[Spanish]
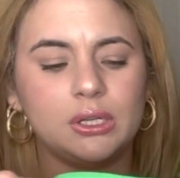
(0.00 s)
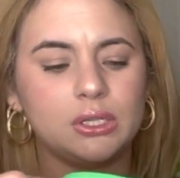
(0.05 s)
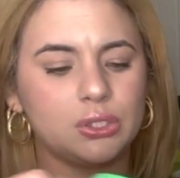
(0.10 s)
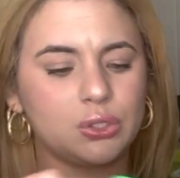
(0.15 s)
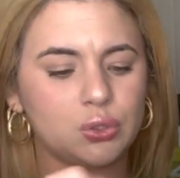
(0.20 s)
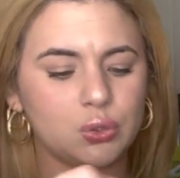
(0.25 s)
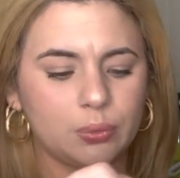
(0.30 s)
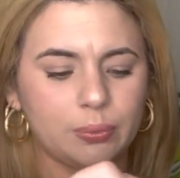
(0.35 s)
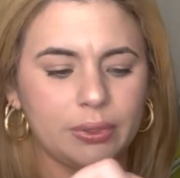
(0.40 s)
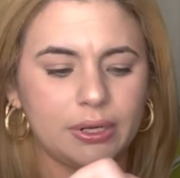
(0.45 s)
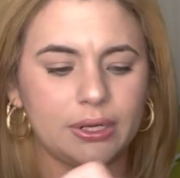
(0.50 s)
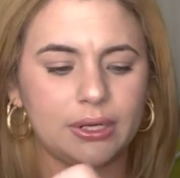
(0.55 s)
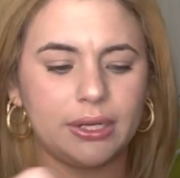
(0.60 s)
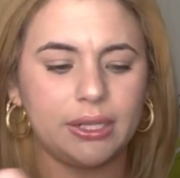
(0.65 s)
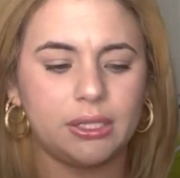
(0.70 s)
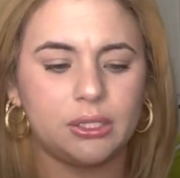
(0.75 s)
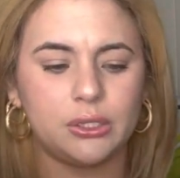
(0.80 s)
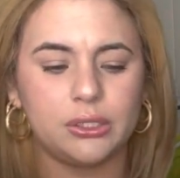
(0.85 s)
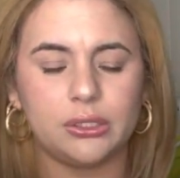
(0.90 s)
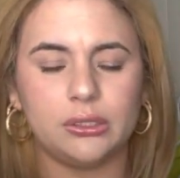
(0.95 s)
Súper
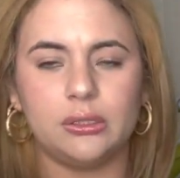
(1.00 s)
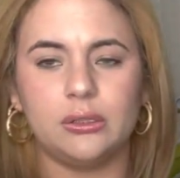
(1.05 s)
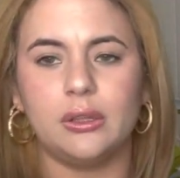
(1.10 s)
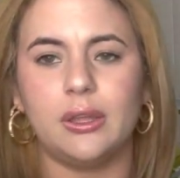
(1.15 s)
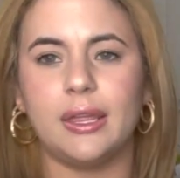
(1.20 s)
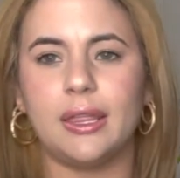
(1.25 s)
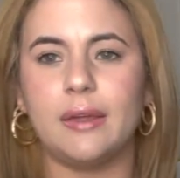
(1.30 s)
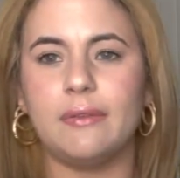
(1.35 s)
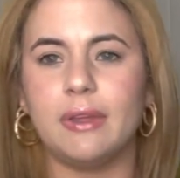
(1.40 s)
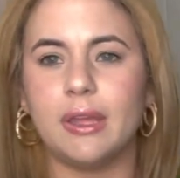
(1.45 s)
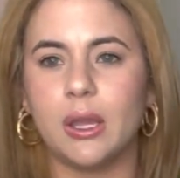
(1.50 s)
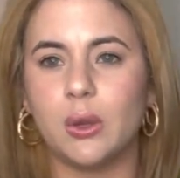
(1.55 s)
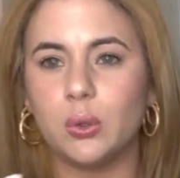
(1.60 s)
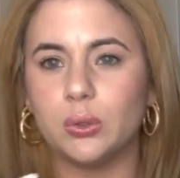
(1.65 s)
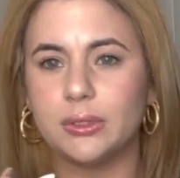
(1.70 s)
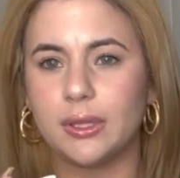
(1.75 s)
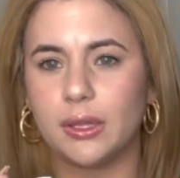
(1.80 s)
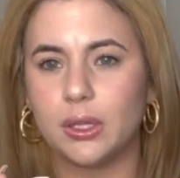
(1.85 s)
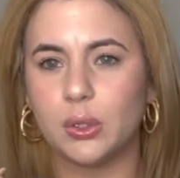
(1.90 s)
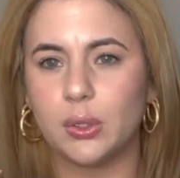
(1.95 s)
lindo. Queda bien
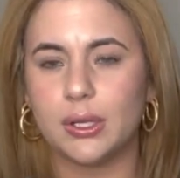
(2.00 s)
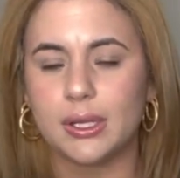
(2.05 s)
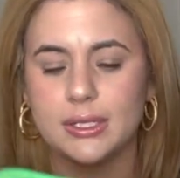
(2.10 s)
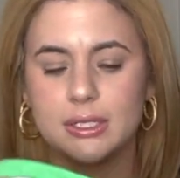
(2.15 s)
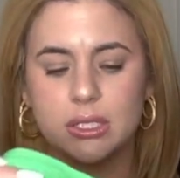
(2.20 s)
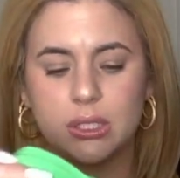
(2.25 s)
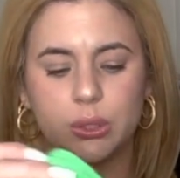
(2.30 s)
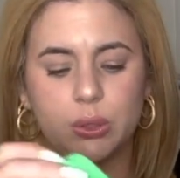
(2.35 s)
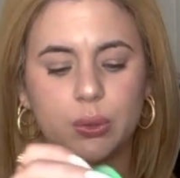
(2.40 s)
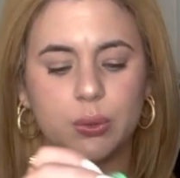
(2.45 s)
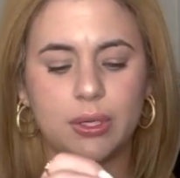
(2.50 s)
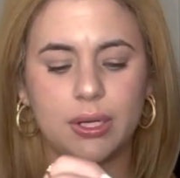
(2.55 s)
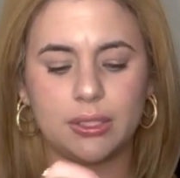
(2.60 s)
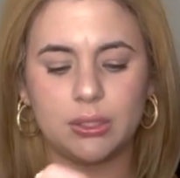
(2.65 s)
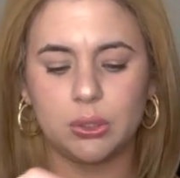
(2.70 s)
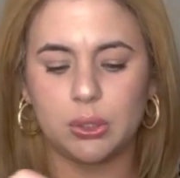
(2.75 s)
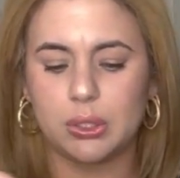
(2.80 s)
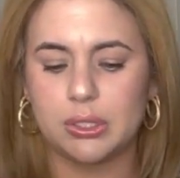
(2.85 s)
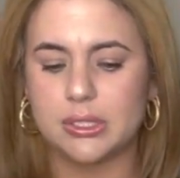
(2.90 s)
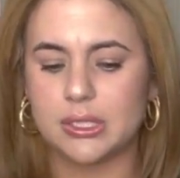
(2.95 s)
ajustadito en la cintura.
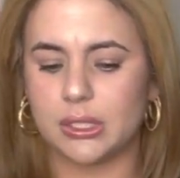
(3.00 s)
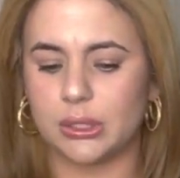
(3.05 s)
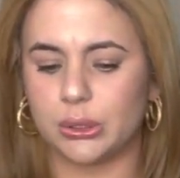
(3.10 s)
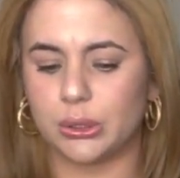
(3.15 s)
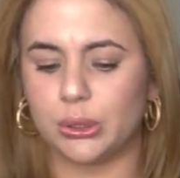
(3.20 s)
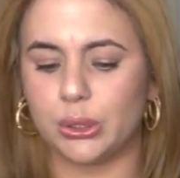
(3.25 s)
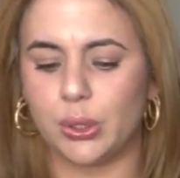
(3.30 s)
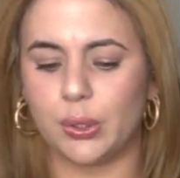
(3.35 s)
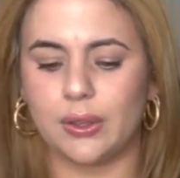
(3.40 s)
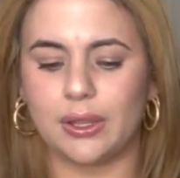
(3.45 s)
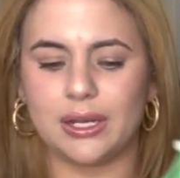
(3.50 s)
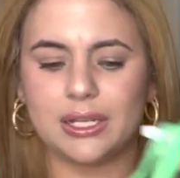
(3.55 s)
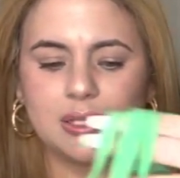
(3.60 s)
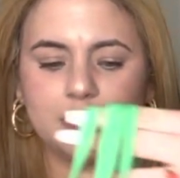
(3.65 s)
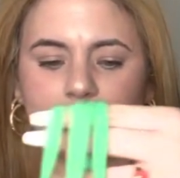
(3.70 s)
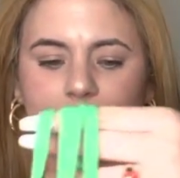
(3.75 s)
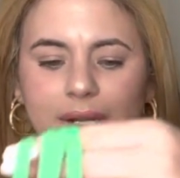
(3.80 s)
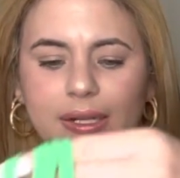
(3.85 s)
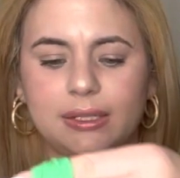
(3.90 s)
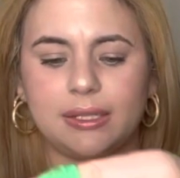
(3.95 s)
Entonces toda la
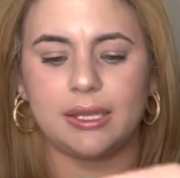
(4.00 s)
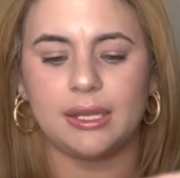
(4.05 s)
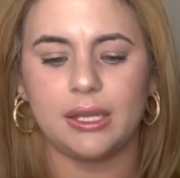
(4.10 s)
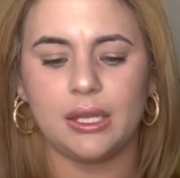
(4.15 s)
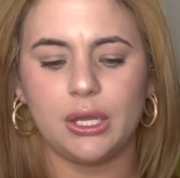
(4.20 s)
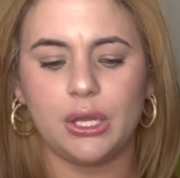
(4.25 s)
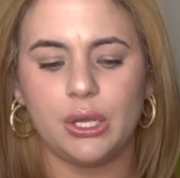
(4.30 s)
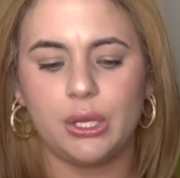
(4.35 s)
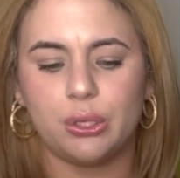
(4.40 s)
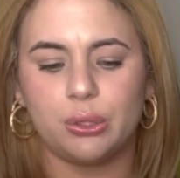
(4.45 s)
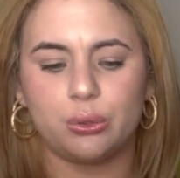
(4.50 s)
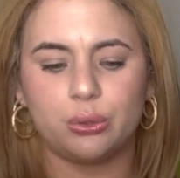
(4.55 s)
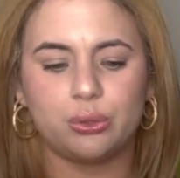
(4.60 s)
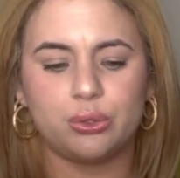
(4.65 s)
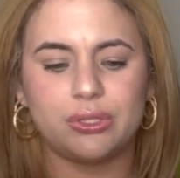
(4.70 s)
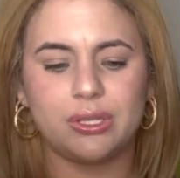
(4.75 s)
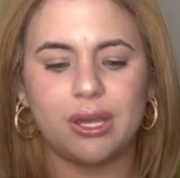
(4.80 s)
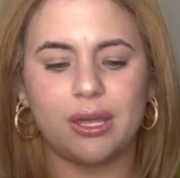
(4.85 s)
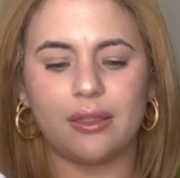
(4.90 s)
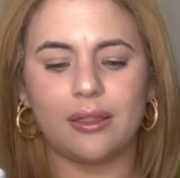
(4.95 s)
espalda
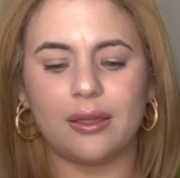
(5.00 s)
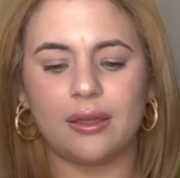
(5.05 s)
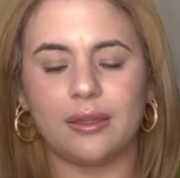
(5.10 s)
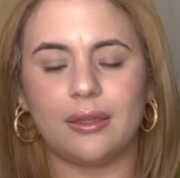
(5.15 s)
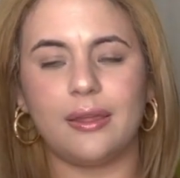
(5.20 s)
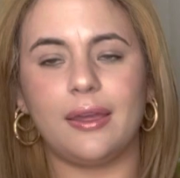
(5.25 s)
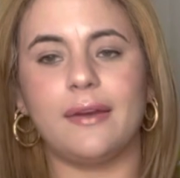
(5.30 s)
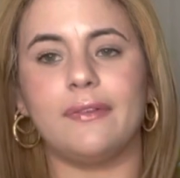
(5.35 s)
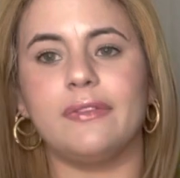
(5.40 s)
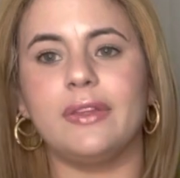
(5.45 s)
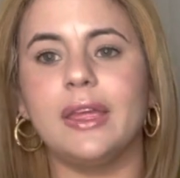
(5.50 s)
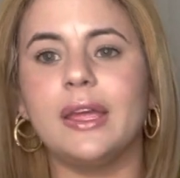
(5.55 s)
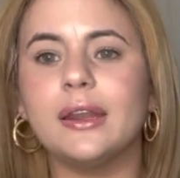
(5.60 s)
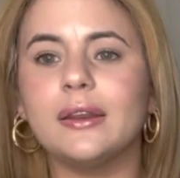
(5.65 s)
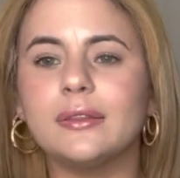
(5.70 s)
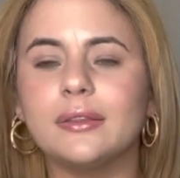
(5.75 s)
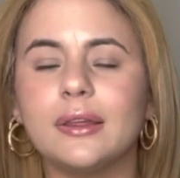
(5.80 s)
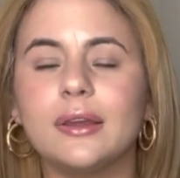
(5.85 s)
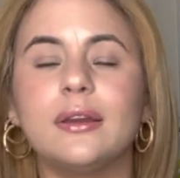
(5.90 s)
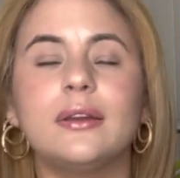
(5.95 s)
cruzada y
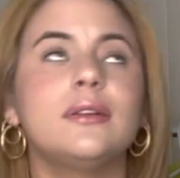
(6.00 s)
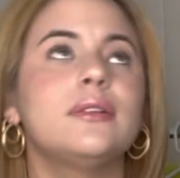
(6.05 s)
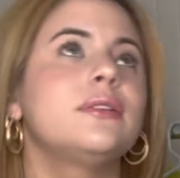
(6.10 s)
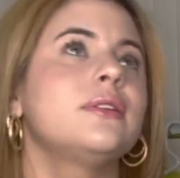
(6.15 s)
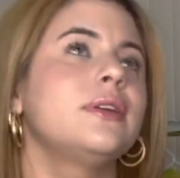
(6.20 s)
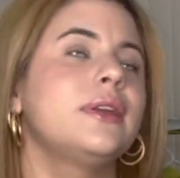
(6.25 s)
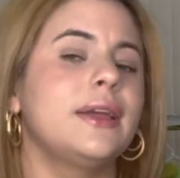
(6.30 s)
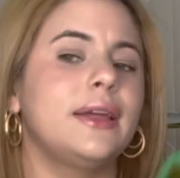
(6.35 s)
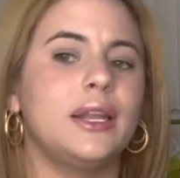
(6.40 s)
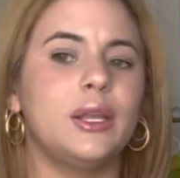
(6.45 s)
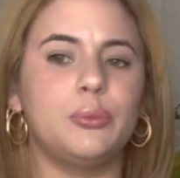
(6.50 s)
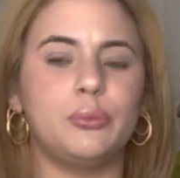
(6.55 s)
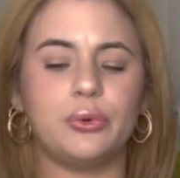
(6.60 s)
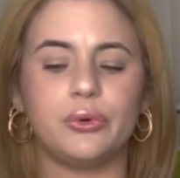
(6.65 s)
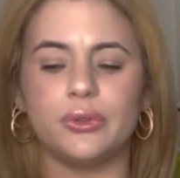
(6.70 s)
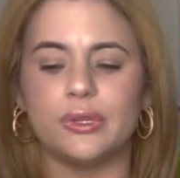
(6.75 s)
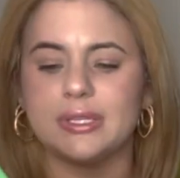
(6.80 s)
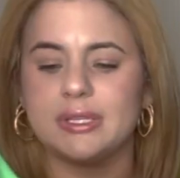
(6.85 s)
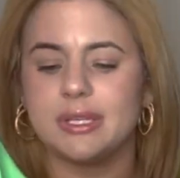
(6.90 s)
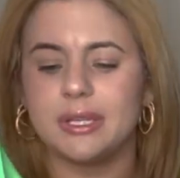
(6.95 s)
abierta. ¿Qué les
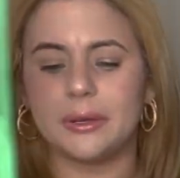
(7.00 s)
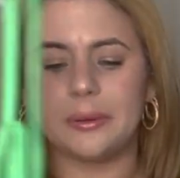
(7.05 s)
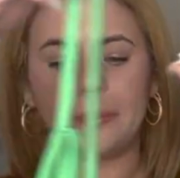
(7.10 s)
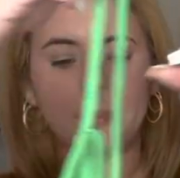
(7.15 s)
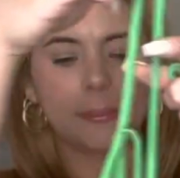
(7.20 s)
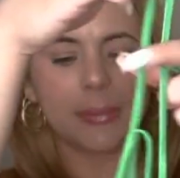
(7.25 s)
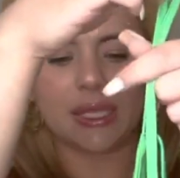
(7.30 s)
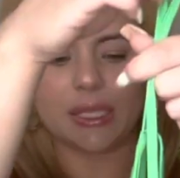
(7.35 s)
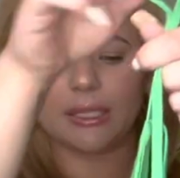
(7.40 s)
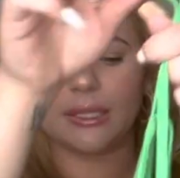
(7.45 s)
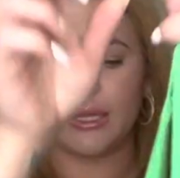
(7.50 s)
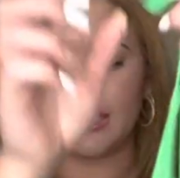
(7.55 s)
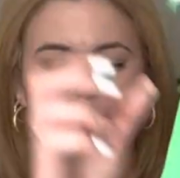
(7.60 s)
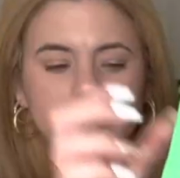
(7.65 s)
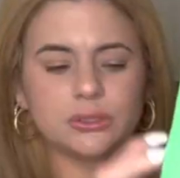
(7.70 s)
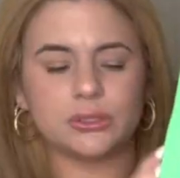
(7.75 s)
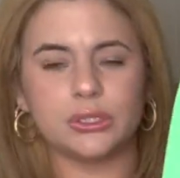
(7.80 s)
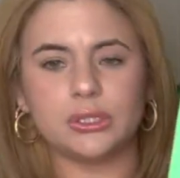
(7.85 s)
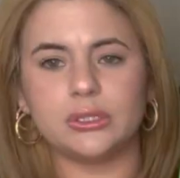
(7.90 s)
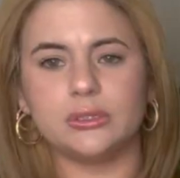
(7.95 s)
puedo decir? Me
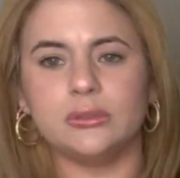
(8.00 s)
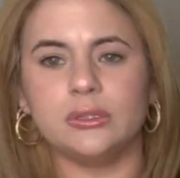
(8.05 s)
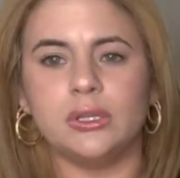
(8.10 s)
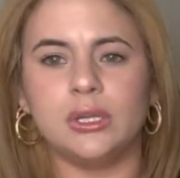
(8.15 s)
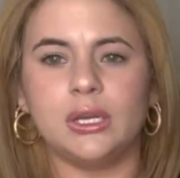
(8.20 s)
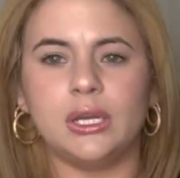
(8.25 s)
encantó.